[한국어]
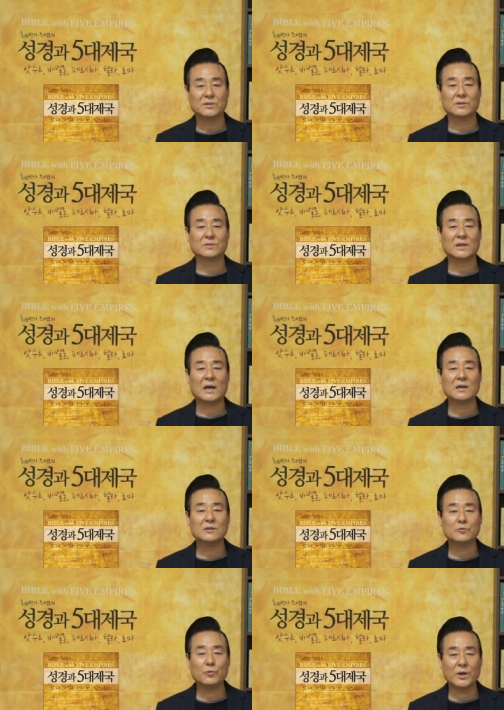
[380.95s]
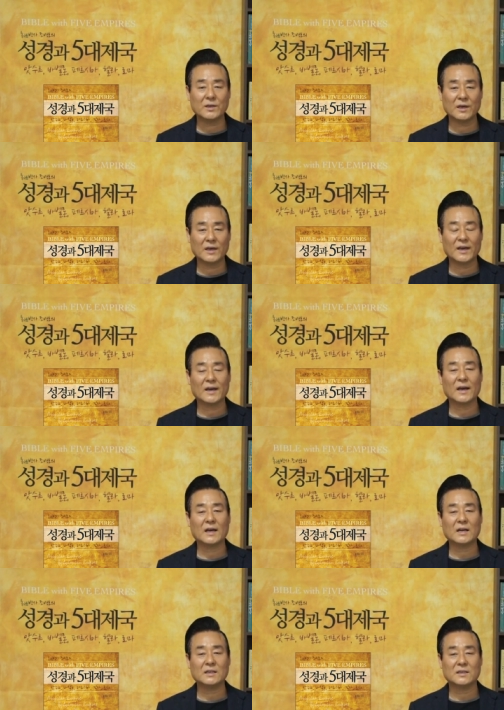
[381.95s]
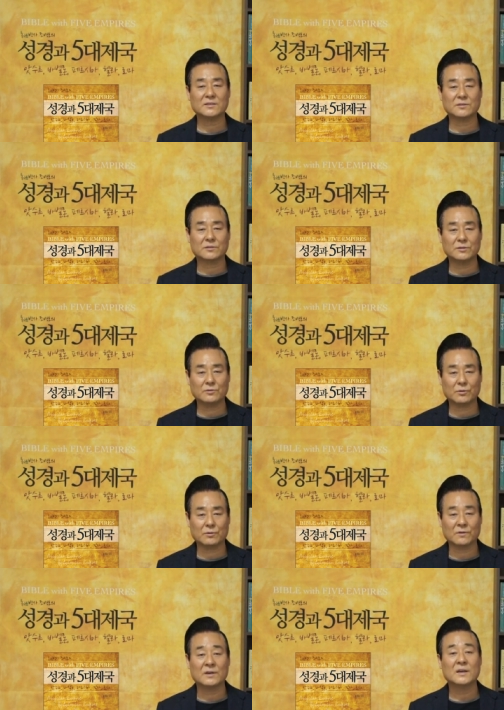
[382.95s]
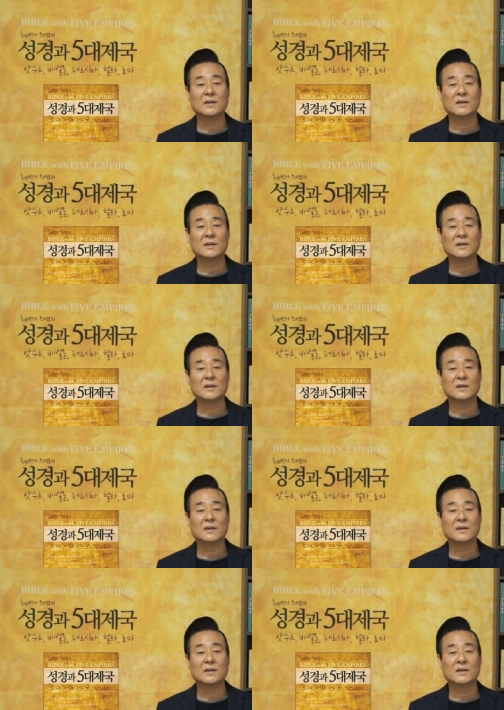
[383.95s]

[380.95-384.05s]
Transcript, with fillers: 저 작은 회개에 하나님께서 그토록